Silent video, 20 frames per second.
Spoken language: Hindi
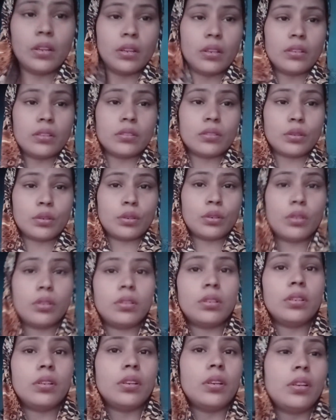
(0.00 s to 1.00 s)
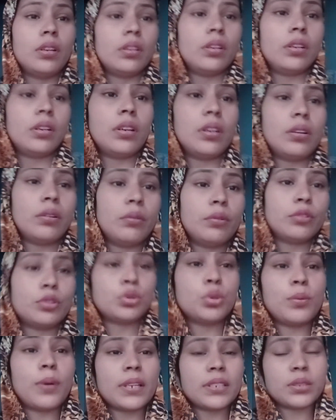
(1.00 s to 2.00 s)
तो
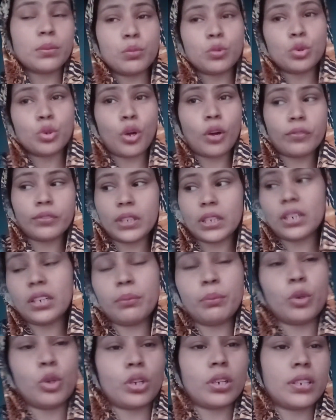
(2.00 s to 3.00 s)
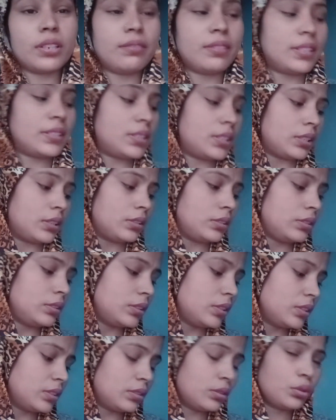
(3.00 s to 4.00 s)
सुबह से मूड ऑफ था ना मोटर की वजह से
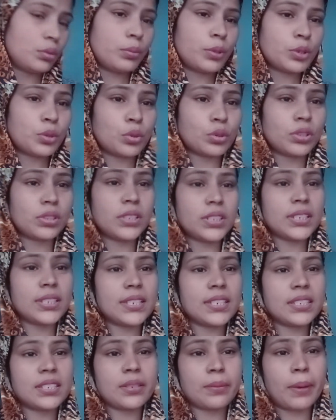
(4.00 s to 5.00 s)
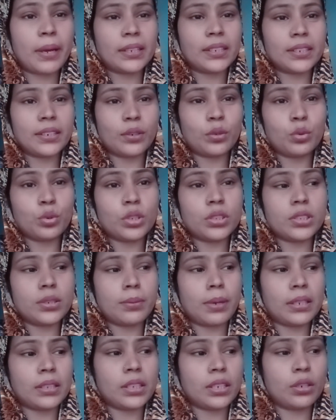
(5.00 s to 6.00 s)
तो मैं सोच रही थी किससे बातें करूँ किससे
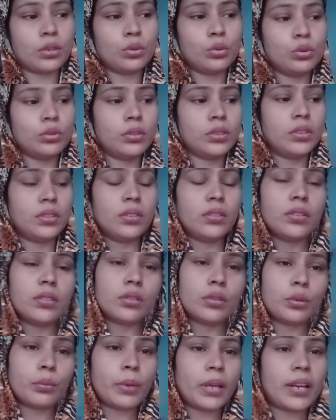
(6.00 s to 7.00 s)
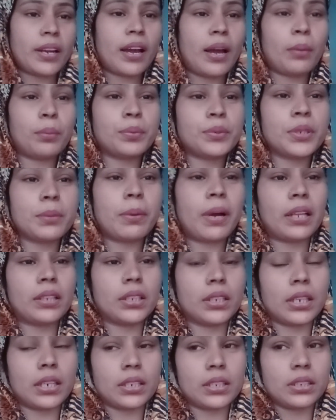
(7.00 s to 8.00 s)
बातें करूँ तो मैंने आपसे बातें
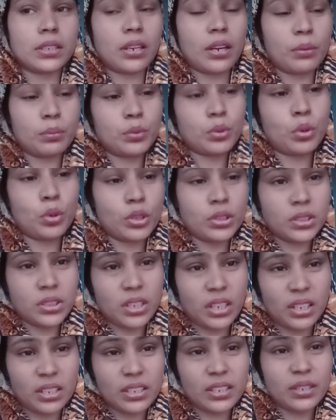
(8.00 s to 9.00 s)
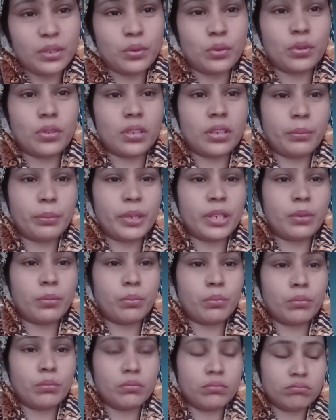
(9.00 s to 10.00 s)
कर दी ना आप थोड़ी सी हल्की हो गया मेरा
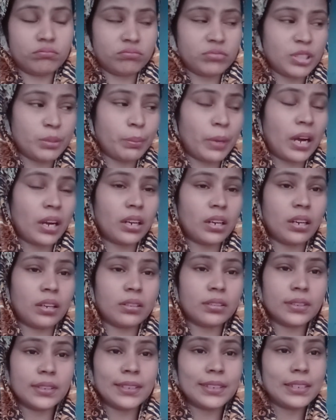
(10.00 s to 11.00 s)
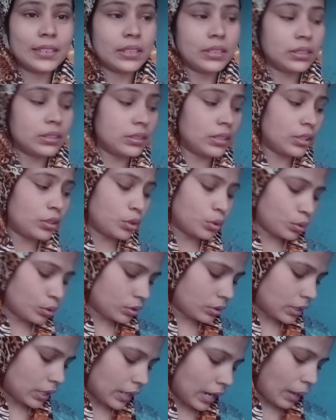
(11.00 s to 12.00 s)
दिमाग ना नहीं तो
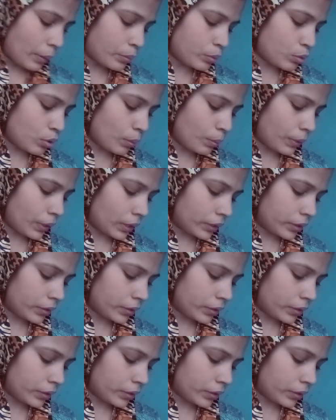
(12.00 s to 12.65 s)
ख़राब ही हुआ पड़ा था